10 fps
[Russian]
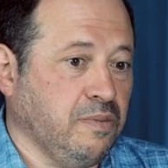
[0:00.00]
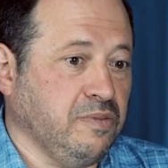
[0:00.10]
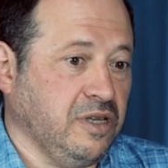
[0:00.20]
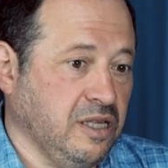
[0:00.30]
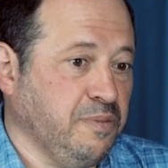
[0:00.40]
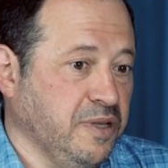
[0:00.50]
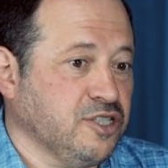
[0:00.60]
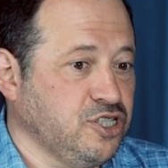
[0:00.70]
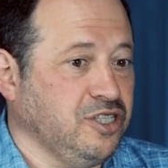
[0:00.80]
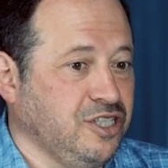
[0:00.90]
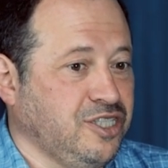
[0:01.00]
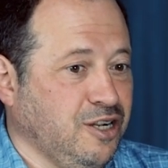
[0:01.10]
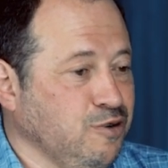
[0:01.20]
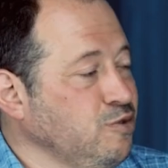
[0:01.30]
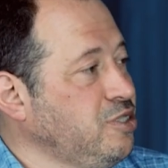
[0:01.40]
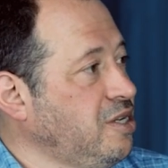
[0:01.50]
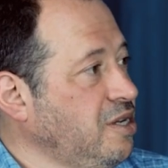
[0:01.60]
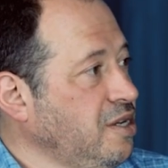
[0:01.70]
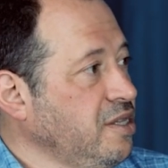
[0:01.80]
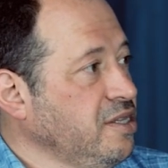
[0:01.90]
наверное, блаженны те люди,
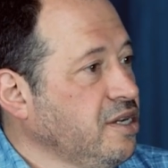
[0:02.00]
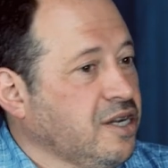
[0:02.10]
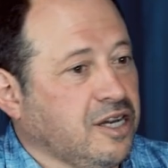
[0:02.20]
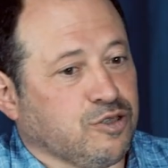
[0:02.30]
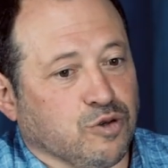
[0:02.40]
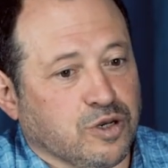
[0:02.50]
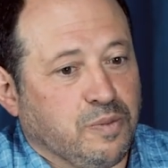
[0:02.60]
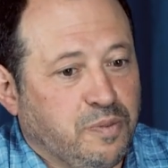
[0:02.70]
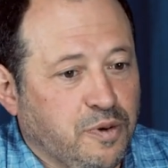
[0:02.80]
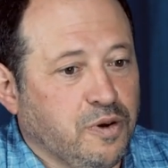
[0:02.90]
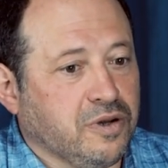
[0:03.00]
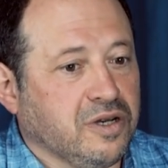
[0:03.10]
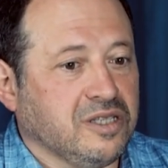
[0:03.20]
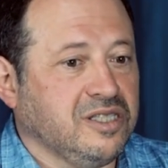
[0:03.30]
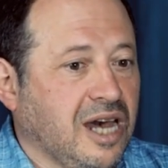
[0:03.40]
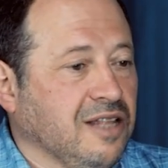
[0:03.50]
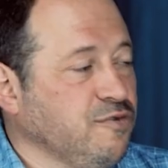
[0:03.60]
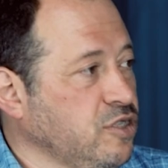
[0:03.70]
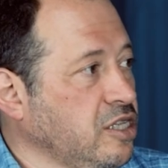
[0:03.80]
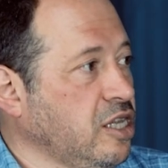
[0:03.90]
которым Бог дал
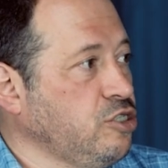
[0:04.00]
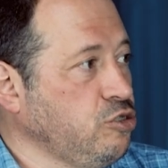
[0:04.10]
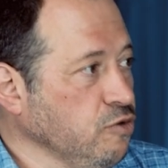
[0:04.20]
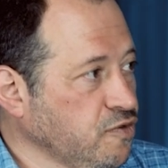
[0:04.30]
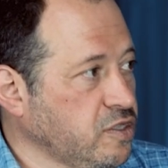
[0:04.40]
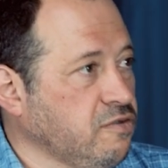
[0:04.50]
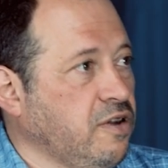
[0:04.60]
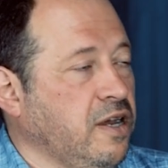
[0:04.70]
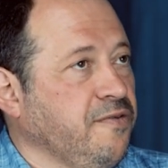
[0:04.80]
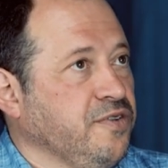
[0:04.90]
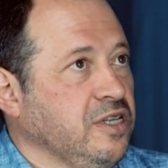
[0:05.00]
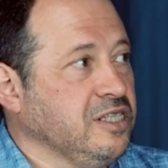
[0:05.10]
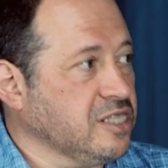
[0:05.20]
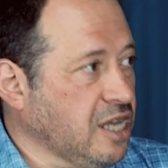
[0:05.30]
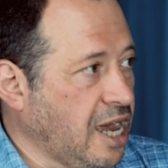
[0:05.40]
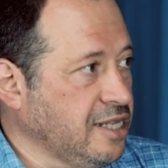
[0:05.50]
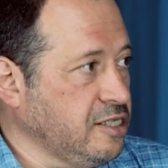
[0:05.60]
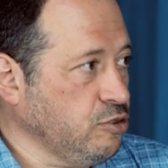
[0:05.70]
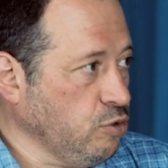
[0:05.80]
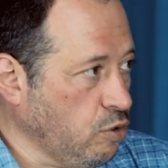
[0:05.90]
вот это чувство
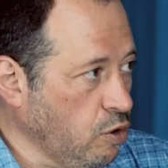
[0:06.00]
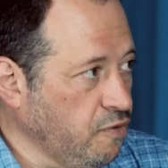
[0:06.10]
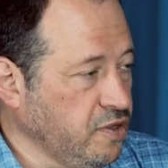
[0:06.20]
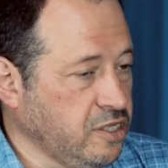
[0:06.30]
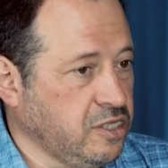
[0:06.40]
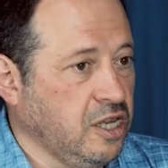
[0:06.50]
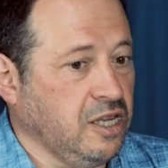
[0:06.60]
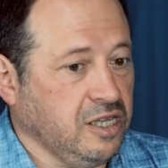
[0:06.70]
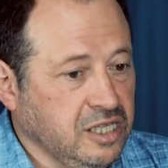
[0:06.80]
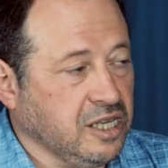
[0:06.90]
искать духовность и